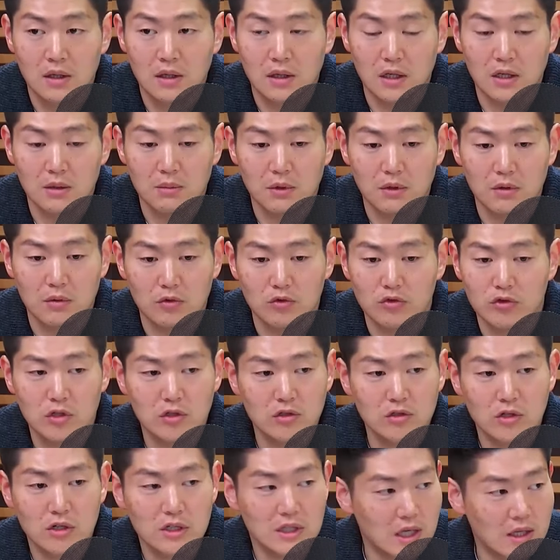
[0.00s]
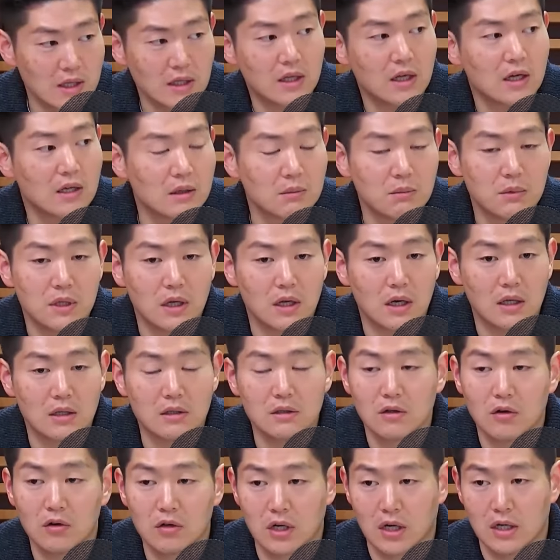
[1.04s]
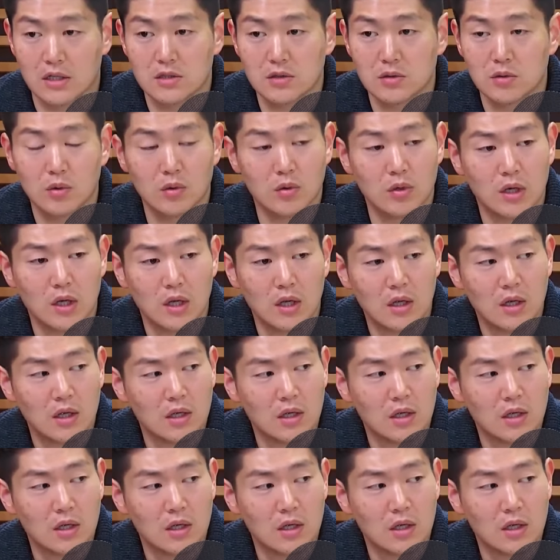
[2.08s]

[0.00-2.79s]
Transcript: 예를 들면 윤석열을 탄핵해야 됩니다라는 걸 가지고